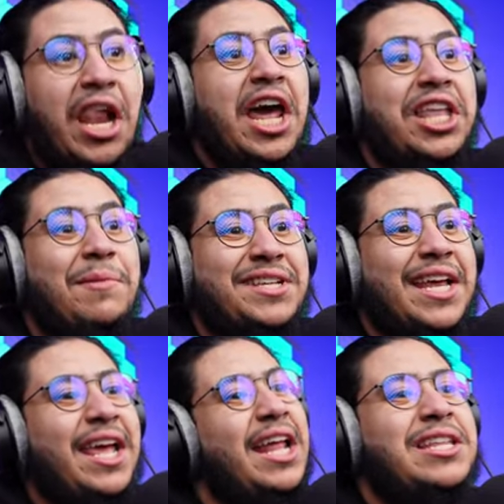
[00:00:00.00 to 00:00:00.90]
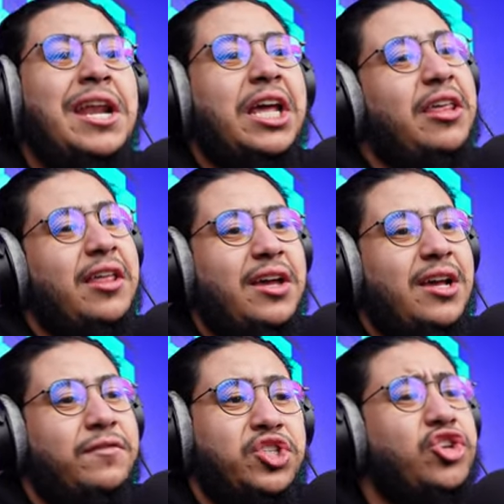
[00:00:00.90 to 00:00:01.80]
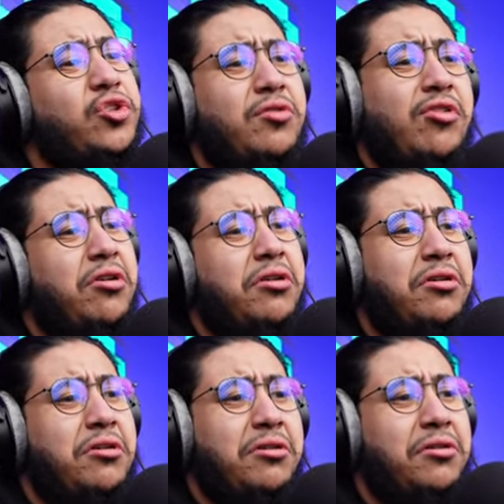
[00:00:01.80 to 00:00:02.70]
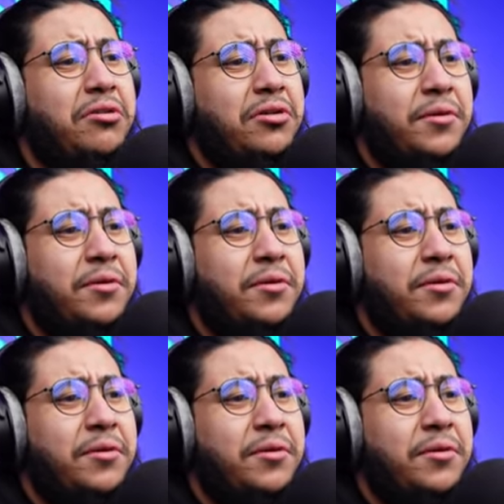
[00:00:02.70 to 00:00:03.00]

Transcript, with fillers: والله اختبار سئلت انك كذا يا عيال في الصدق اوه